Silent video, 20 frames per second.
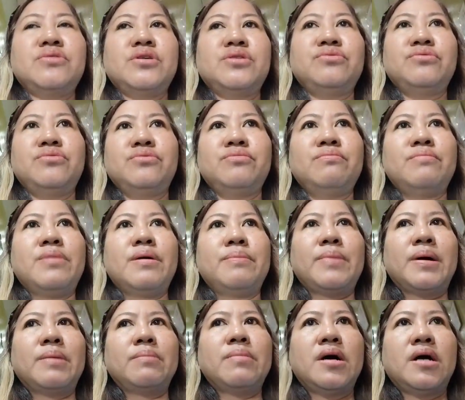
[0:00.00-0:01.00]
ganung
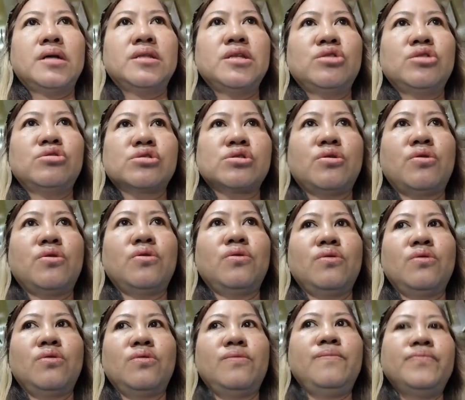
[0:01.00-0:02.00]
pagbaha dito sa Hong
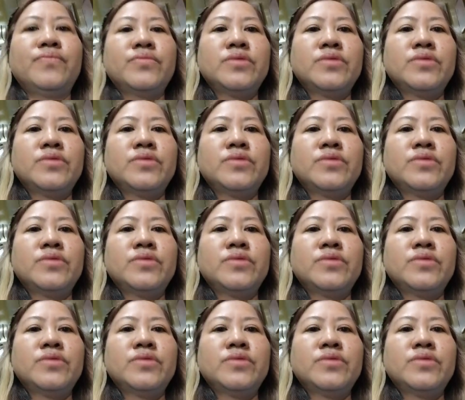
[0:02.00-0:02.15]
Kong.